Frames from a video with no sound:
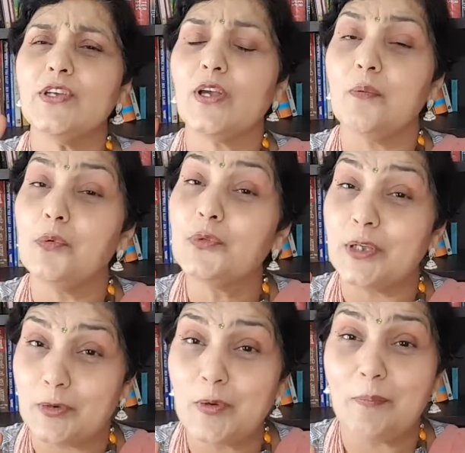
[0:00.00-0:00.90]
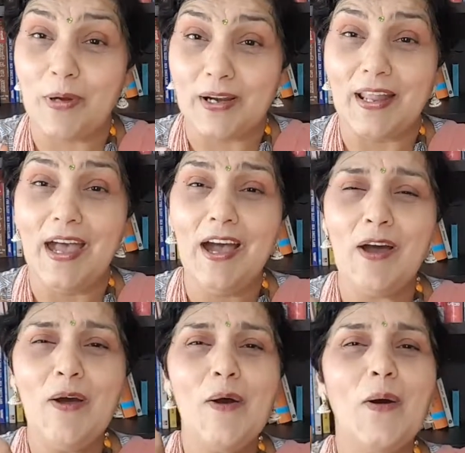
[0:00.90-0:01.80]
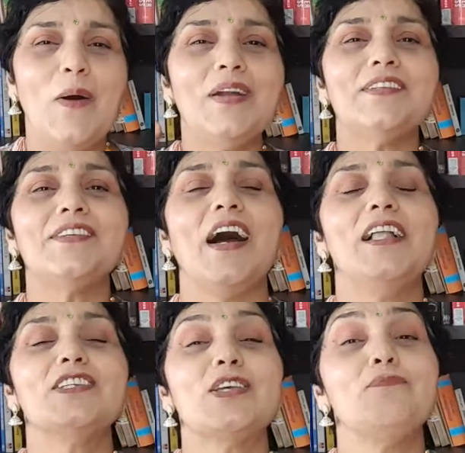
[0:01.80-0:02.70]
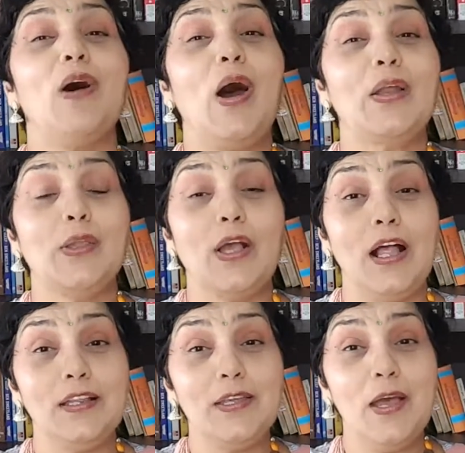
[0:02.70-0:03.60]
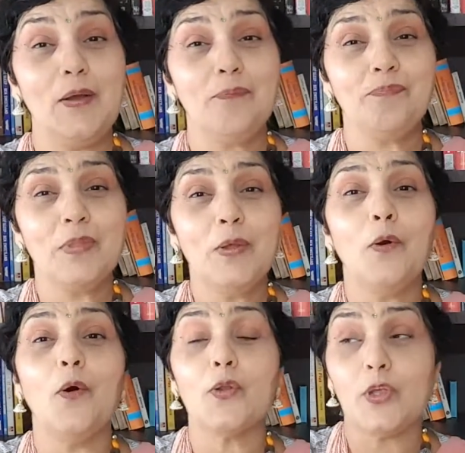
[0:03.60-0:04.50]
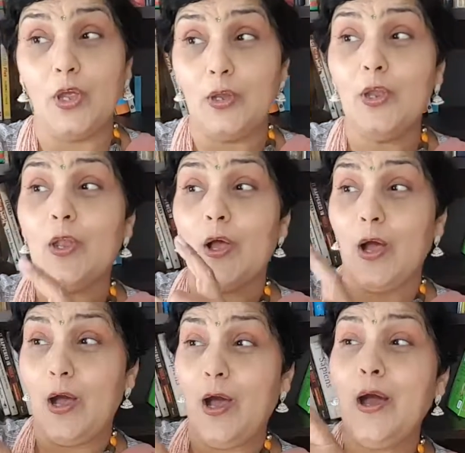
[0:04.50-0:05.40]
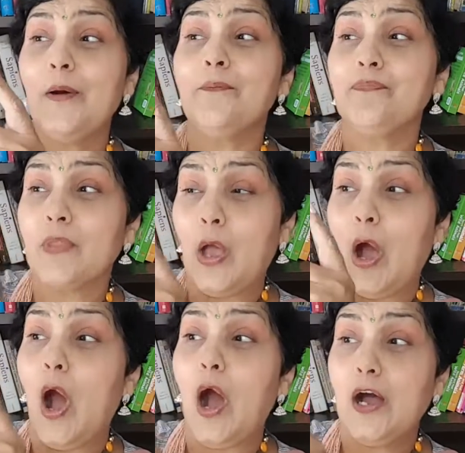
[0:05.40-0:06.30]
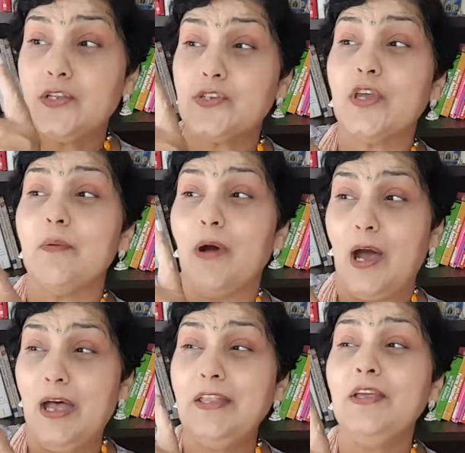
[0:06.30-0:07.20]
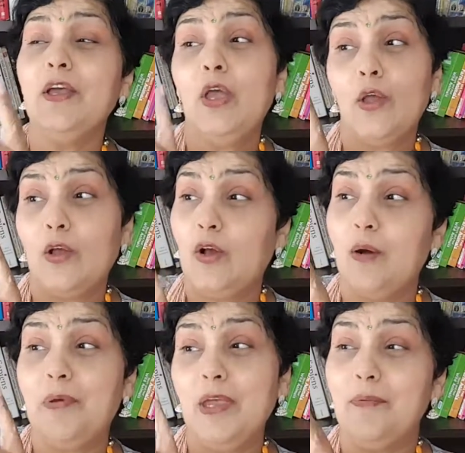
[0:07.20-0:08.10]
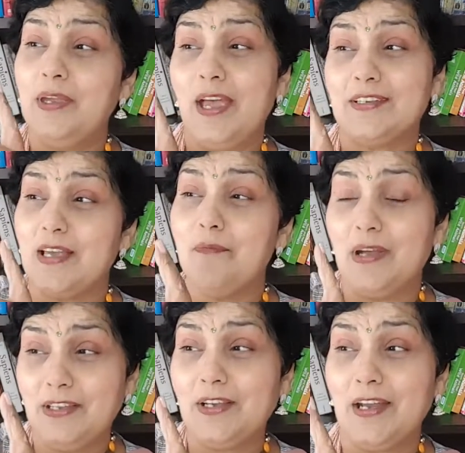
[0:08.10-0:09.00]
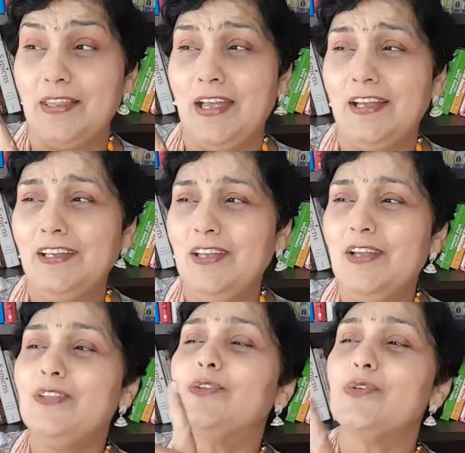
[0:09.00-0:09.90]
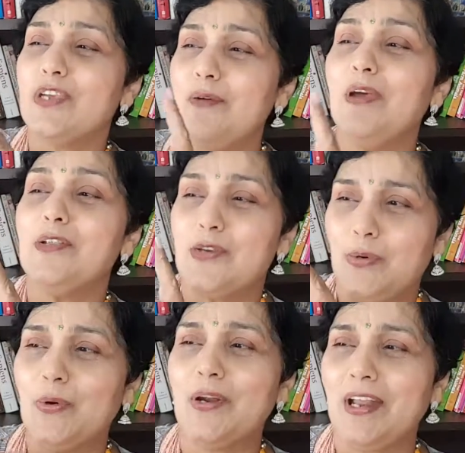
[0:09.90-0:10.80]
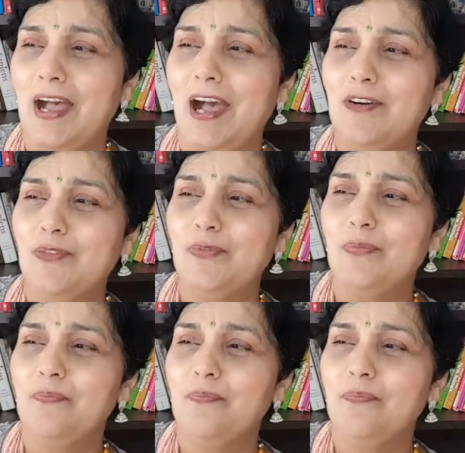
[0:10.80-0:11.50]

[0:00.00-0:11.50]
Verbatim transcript: से कबूतर को पकड़ा और जाल से बाहर निकाल दिया और कहने लगा आज के बाद कभी भी ऐसा मत करना तुझे मैं छोड़ रहा हूँ